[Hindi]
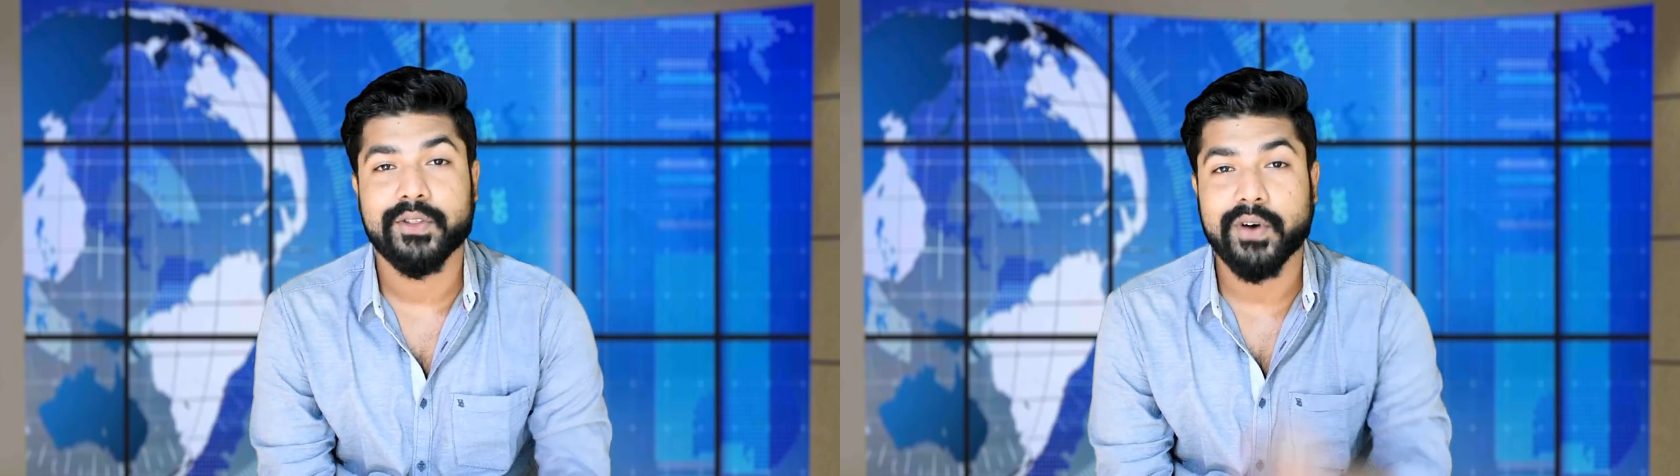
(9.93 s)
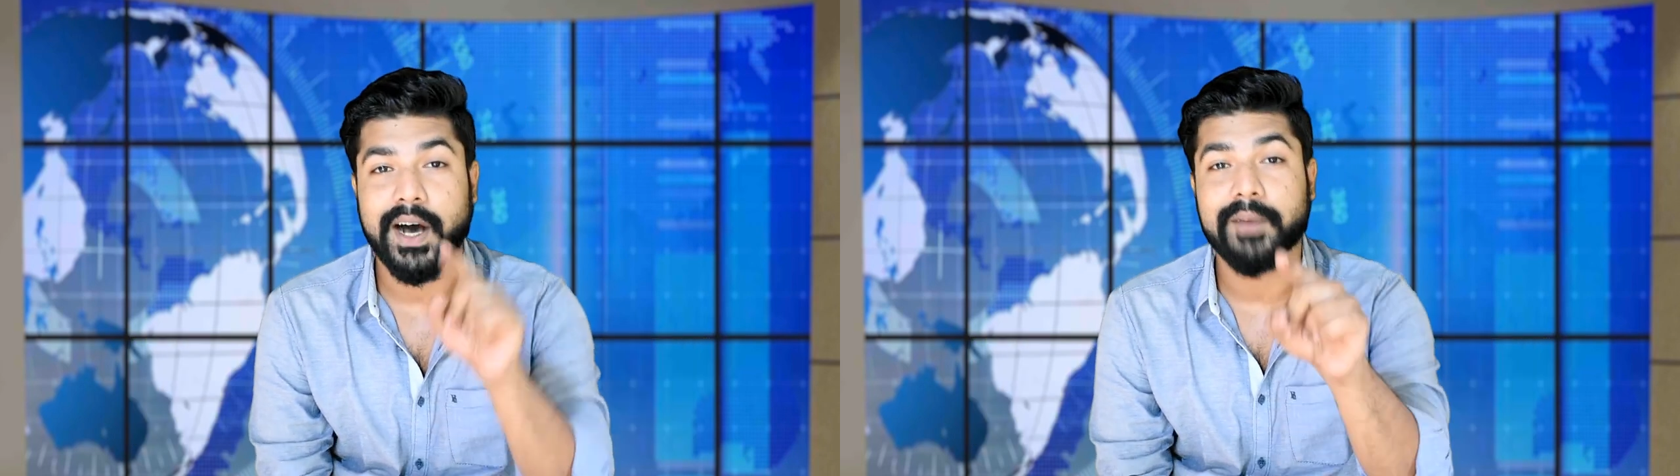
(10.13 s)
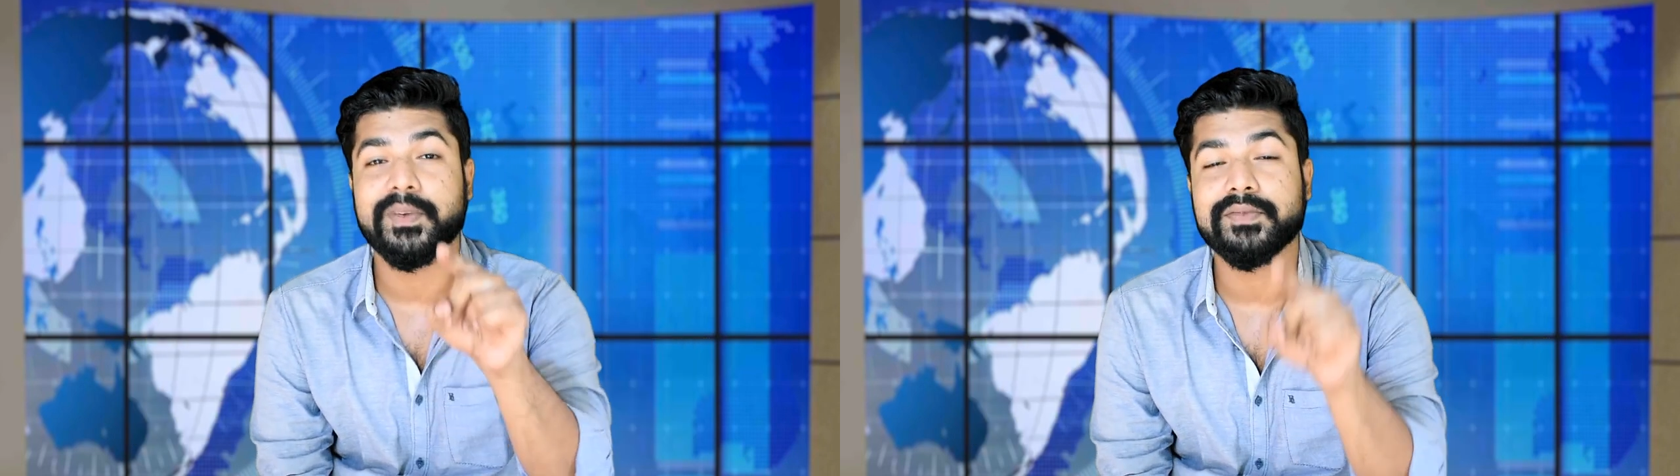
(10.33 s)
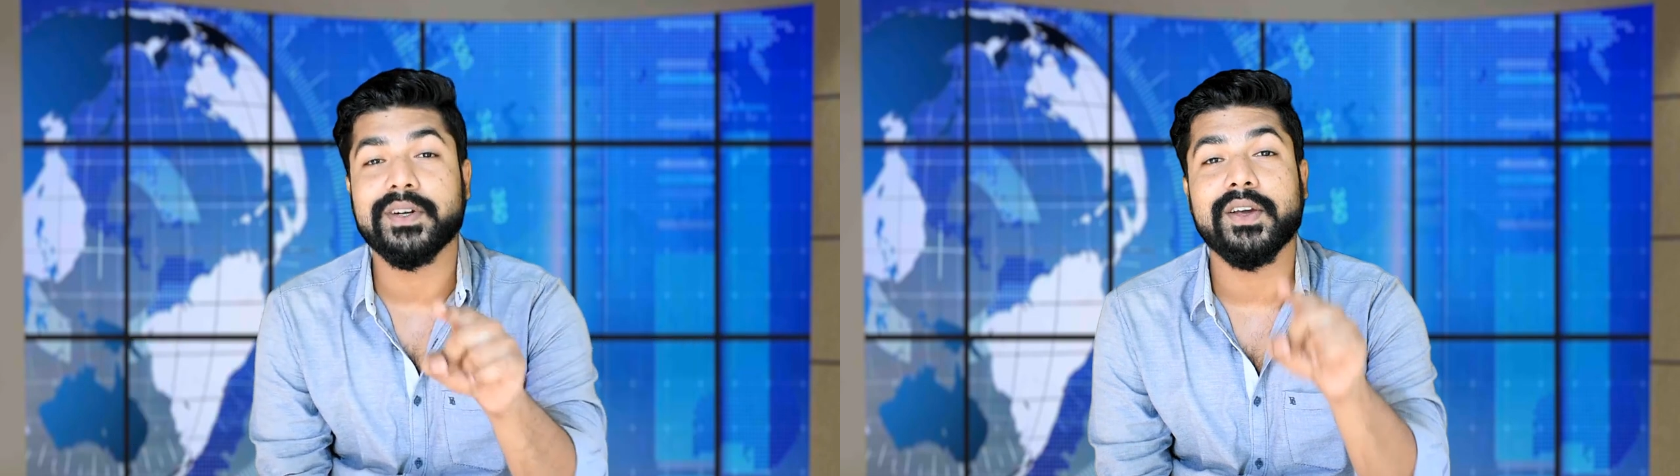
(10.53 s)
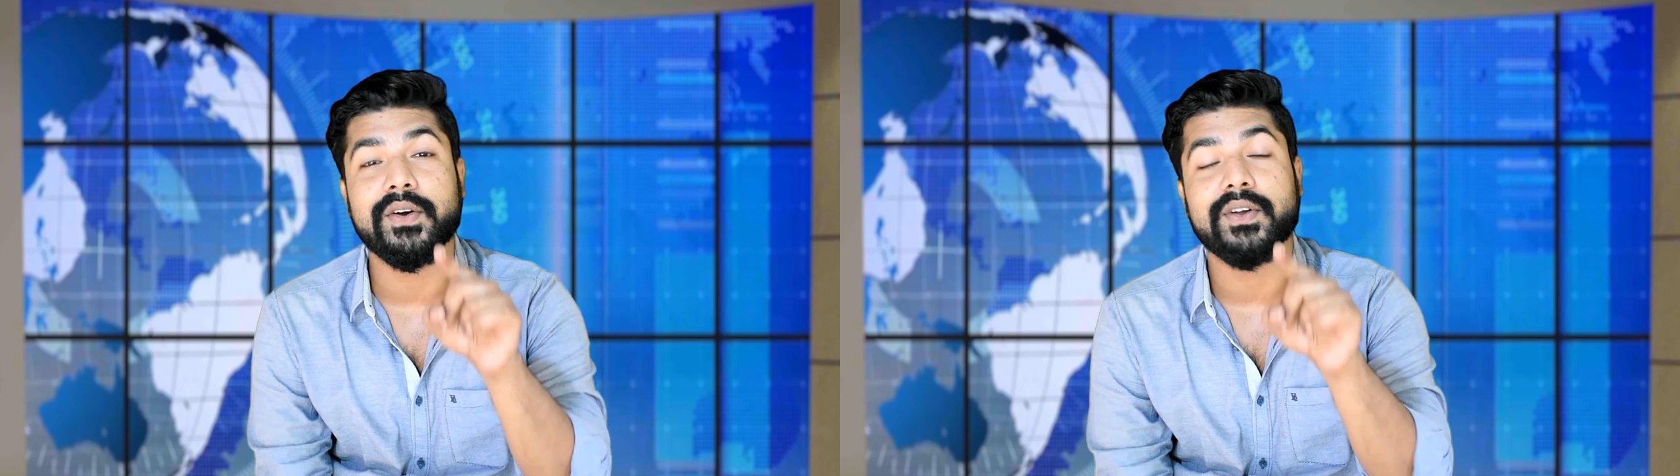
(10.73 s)
तो आप इस
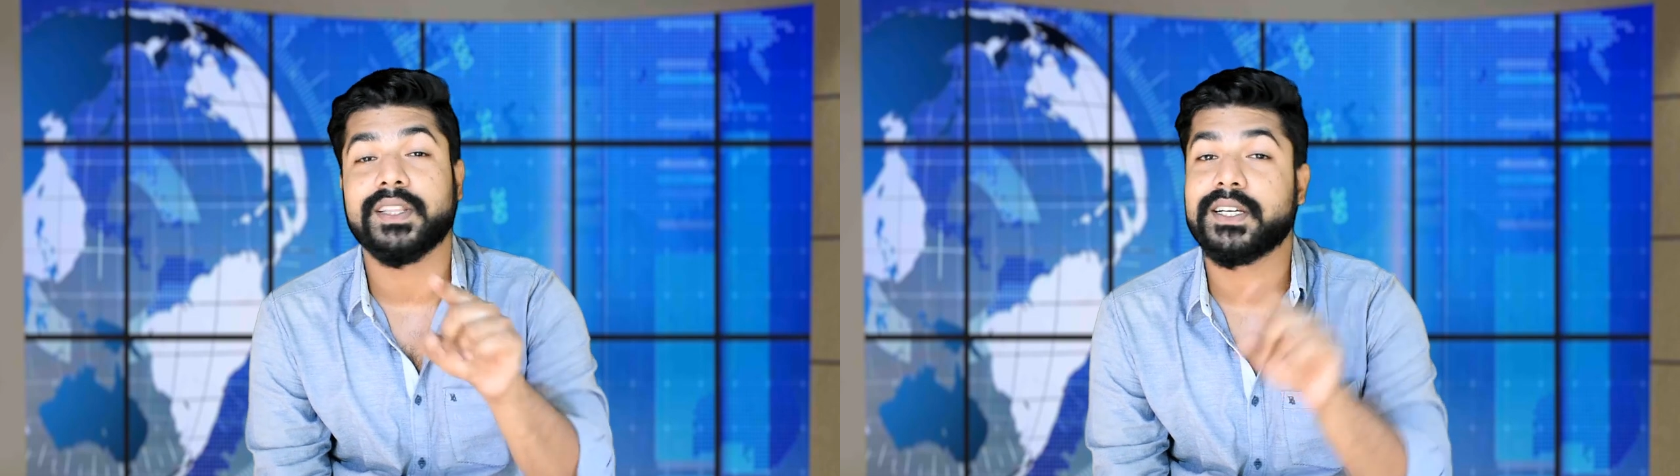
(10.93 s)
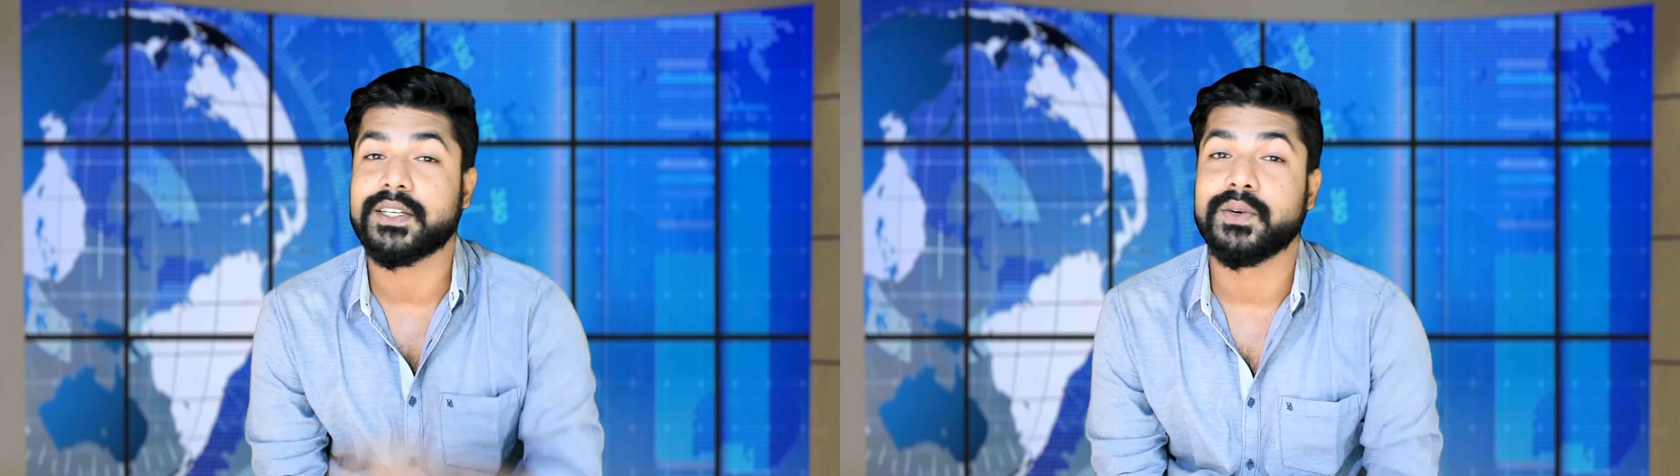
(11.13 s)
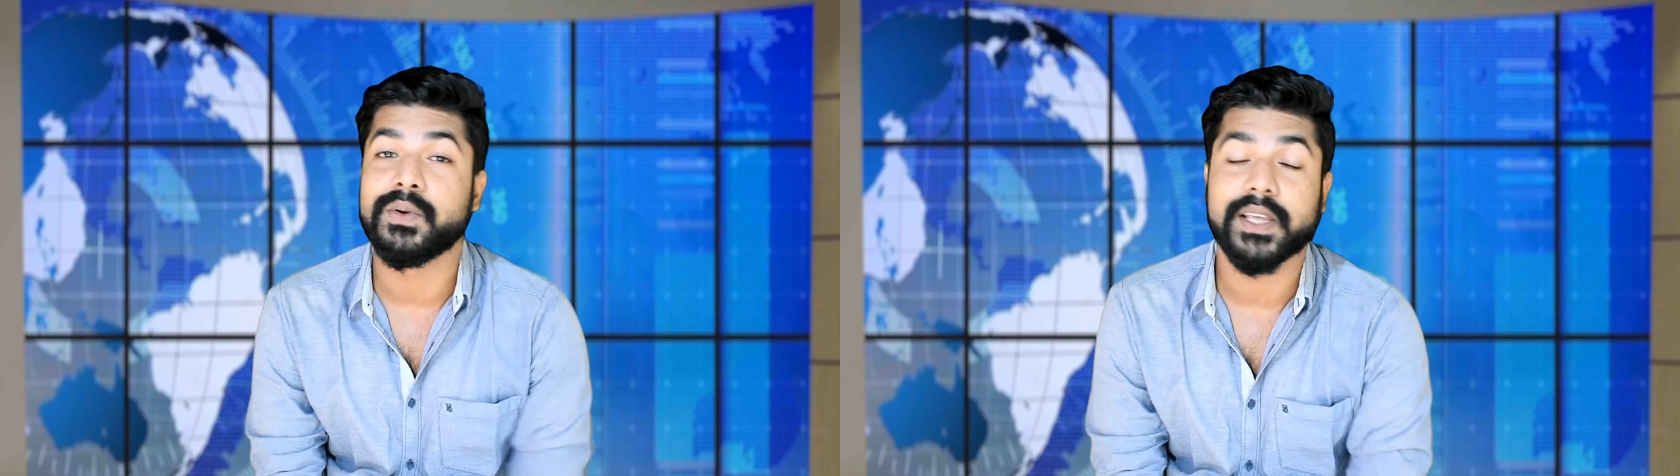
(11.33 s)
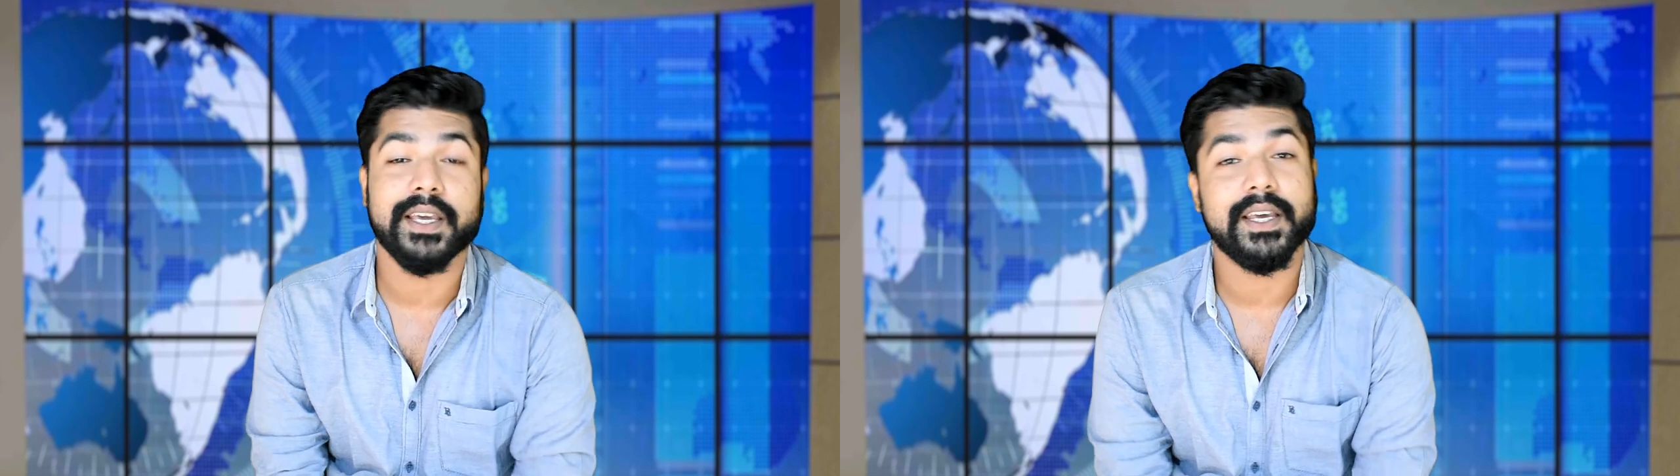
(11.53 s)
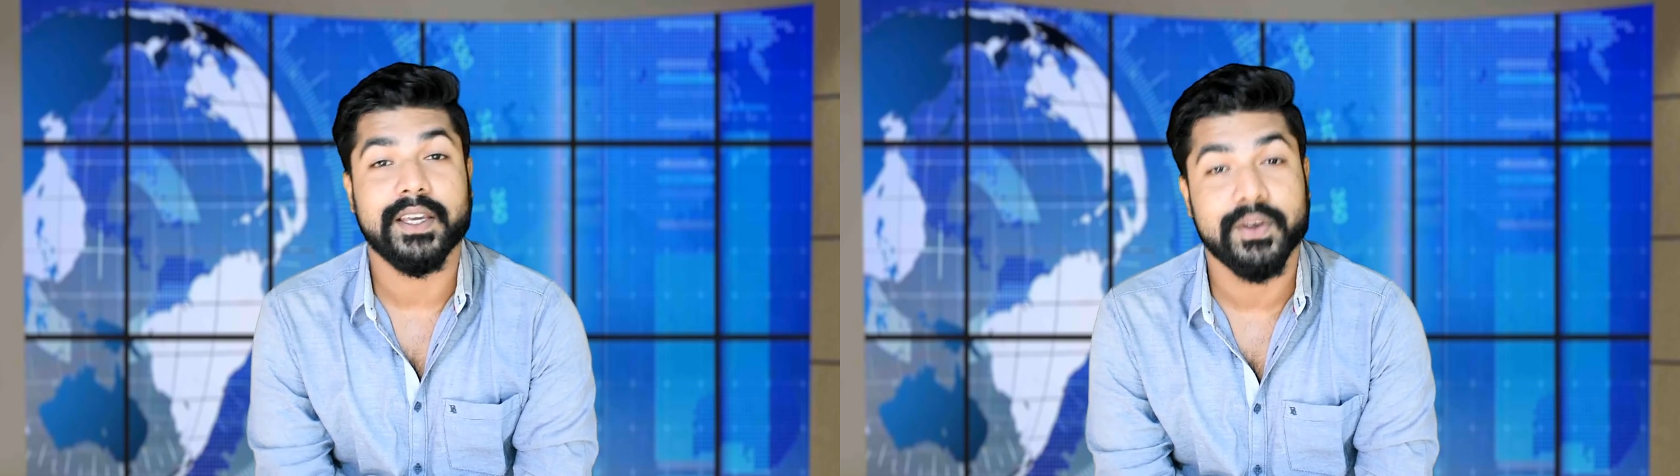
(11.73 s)
वीडियो को अंत तक जरूर
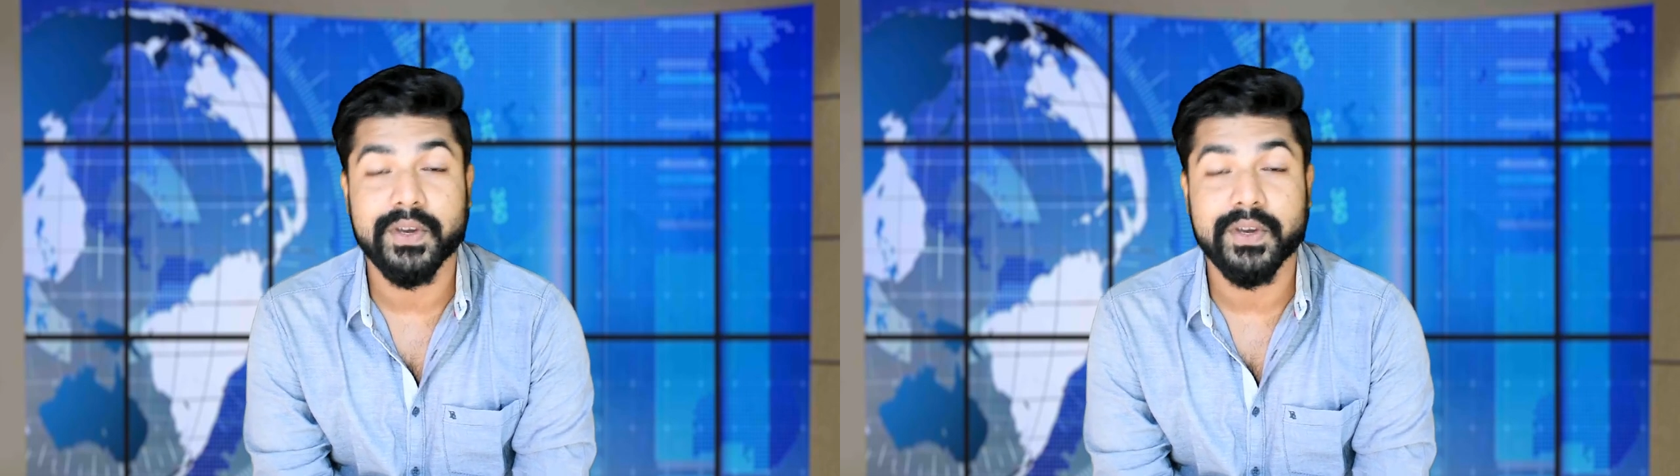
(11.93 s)
देखिए